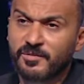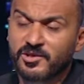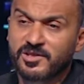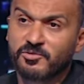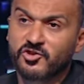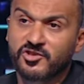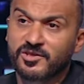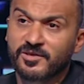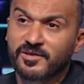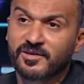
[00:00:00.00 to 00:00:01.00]
اصل مش
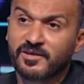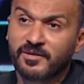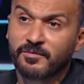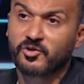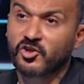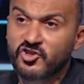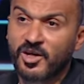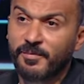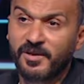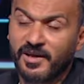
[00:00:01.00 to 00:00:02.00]

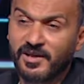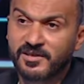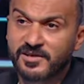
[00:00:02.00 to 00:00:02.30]
بترشح مين عادي على